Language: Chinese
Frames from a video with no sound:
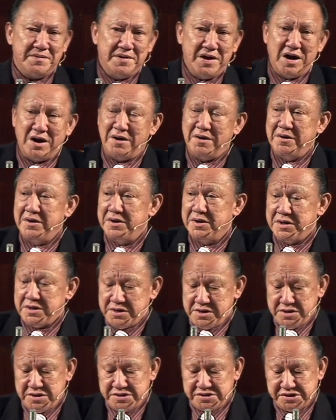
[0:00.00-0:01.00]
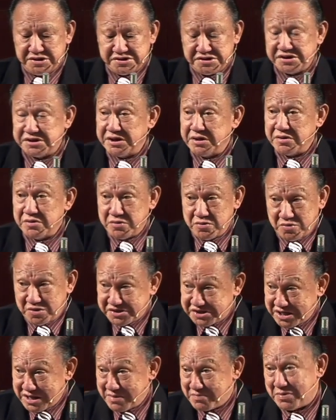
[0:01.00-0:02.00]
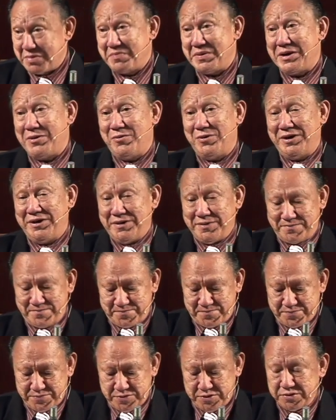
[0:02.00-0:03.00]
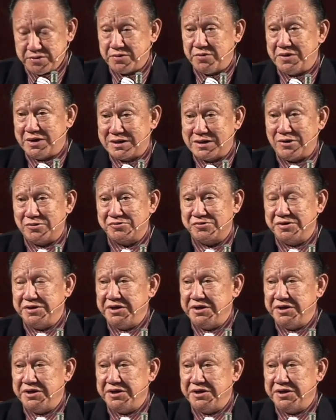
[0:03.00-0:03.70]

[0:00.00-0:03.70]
啊，这个事情我现在不辩论的。我告诉